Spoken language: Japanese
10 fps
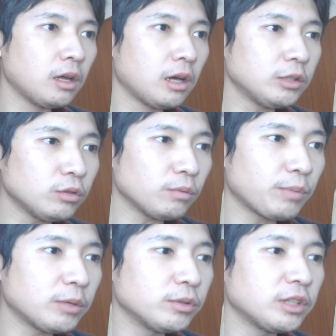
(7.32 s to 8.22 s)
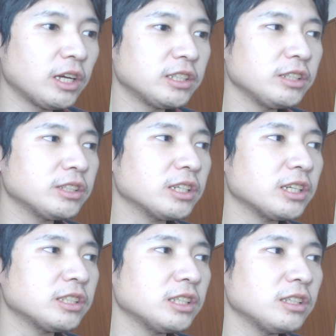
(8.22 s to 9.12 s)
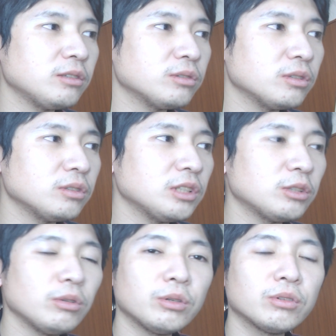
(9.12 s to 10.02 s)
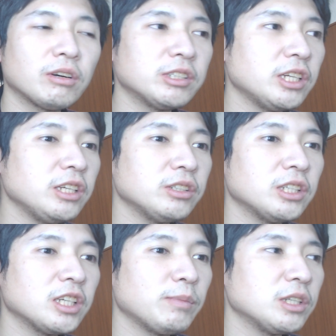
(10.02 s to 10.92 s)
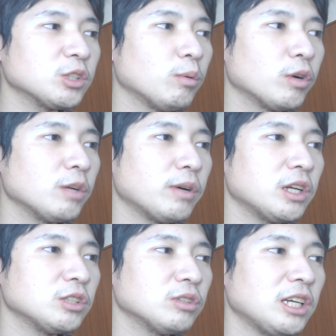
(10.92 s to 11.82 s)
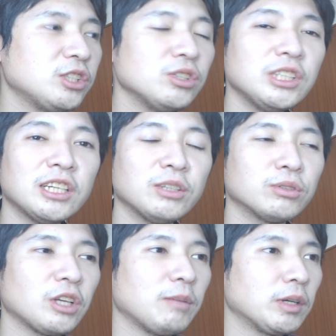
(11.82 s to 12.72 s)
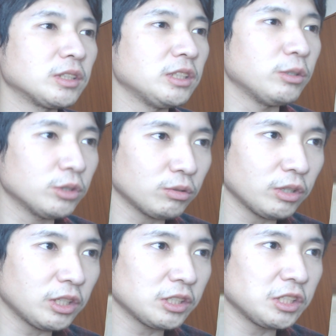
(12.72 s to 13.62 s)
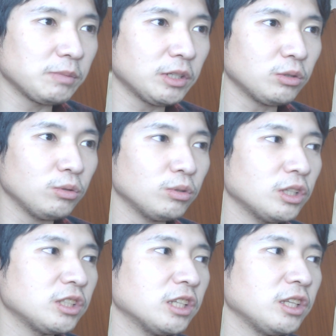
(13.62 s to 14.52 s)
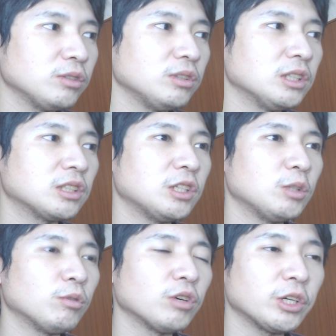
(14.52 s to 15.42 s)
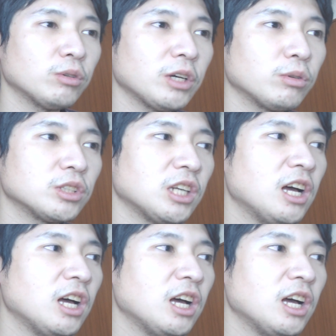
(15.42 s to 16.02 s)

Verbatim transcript: あのパルプンテ J リーグサッカーチャンネルのつつんです。ということで今回は J リーグ移籍話こぼれ話のだいじゅうにだんでございますね。よろしくお願いいたします。ということでですね、やっていくんですけども、今回表題こちら、